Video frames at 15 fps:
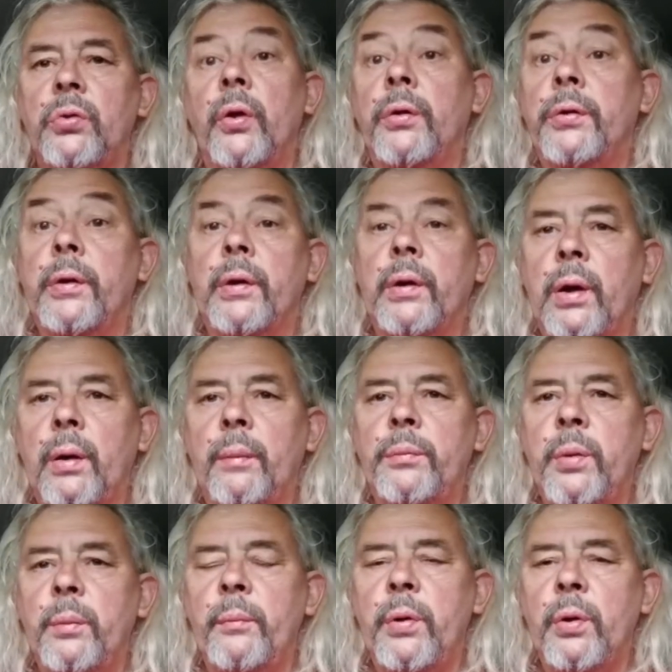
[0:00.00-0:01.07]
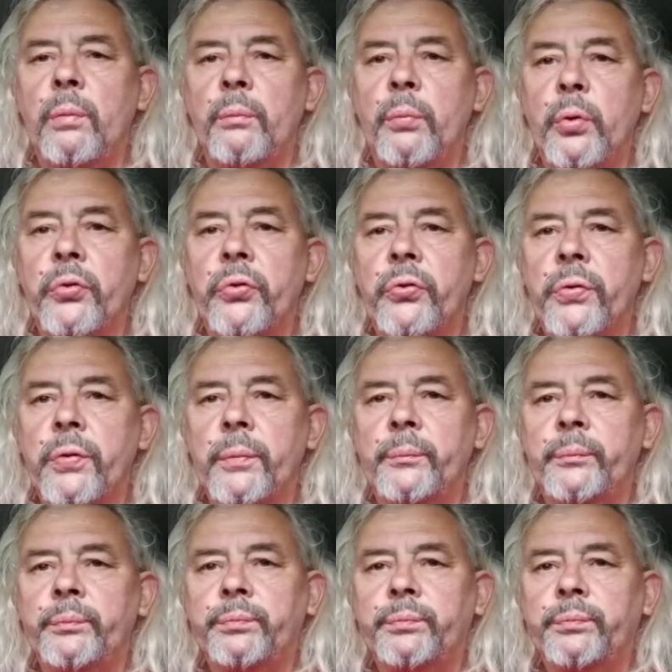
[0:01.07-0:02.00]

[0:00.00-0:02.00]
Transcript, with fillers: Sonntagabend im blauen Bus